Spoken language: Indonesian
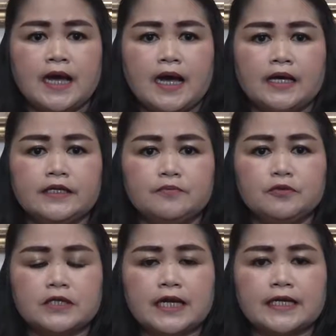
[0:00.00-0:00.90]

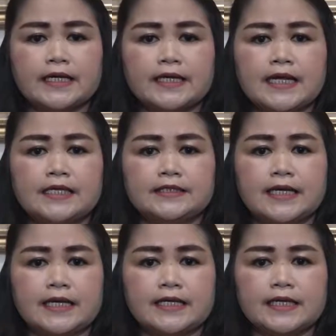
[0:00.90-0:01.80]
Adapun rangkaian
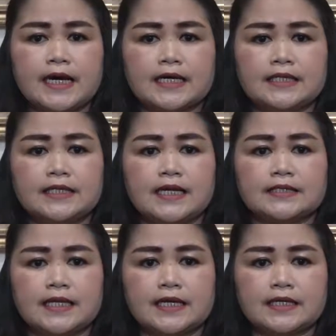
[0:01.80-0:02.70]
acara yang akan
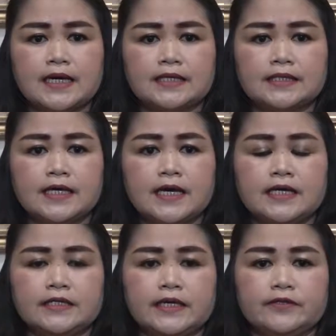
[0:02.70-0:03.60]
dilaksanakan
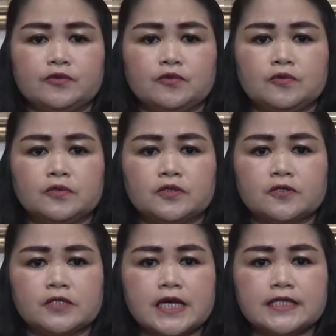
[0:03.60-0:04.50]
yaitu
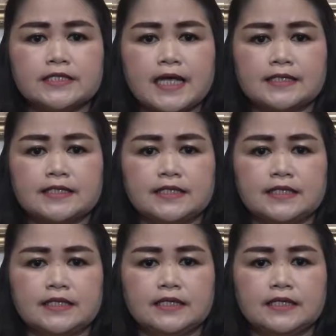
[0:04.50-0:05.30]
sosialisasi,